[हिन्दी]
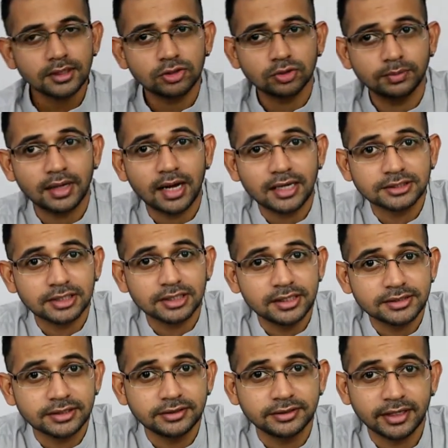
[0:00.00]
तो आज का
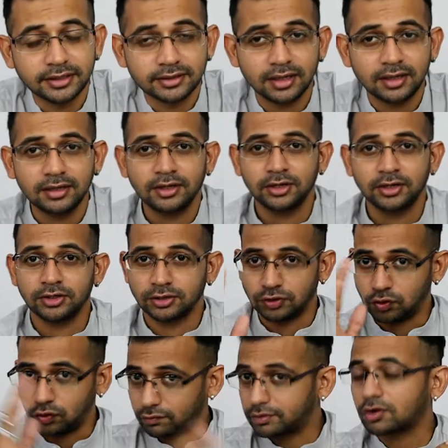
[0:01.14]
लेसन यही था
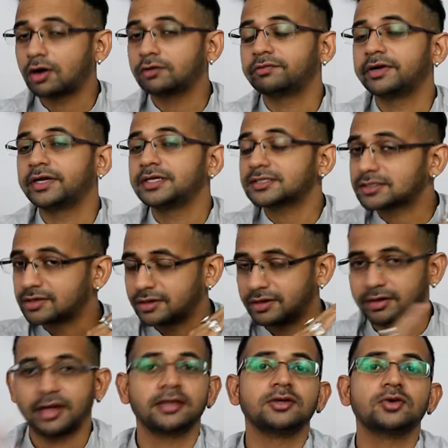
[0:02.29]
कि ओवर कॉन्फिडेंस
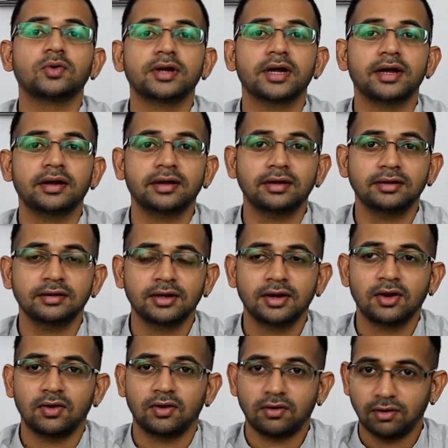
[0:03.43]
नहीं होना है
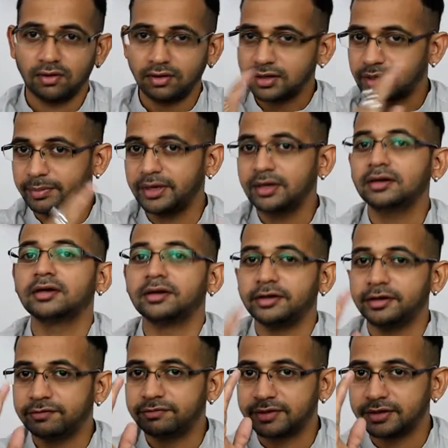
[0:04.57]
और हमें
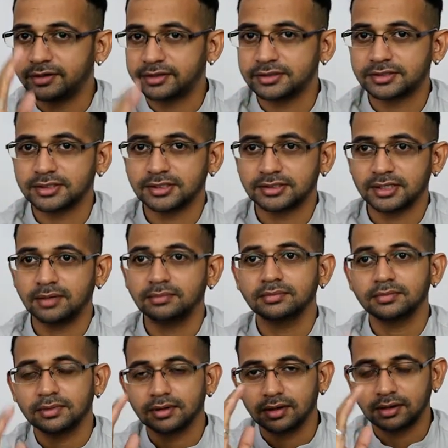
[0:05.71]
निफ्ट एंट्रेंस एग्ज़ाम
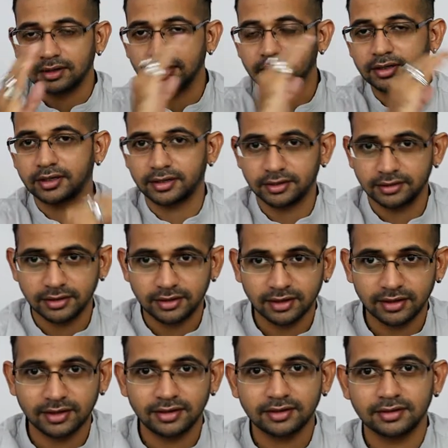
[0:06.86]
क्लियर करके
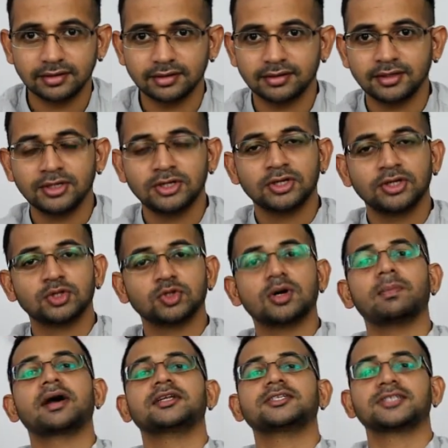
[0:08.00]
दिखाना है तो
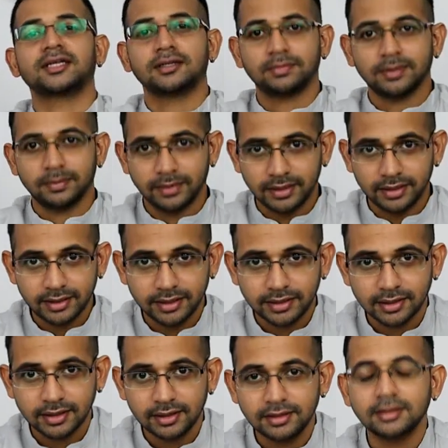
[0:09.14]
हमारे चैनल पर बने
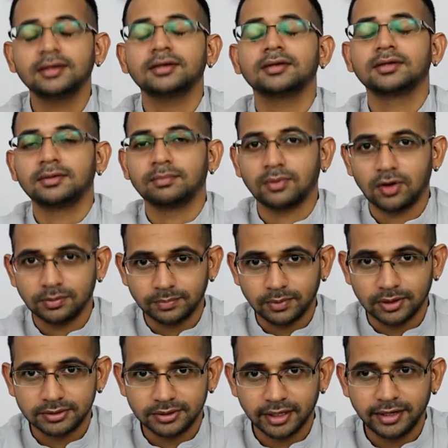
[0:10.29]
रहने के लिए बहुत
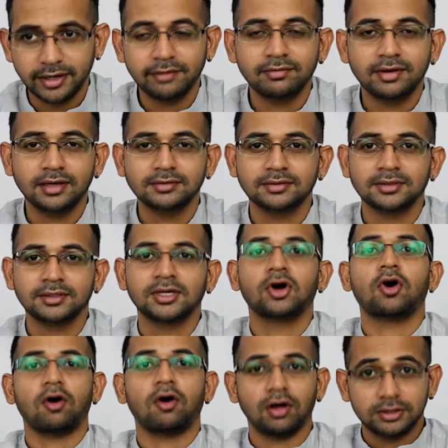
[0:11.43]
बहुत धन्यवाद
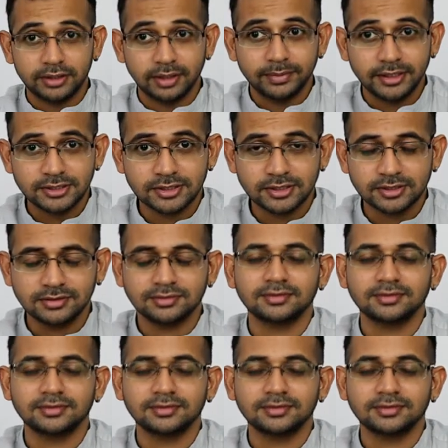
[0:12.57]
ऑल द बेस्ट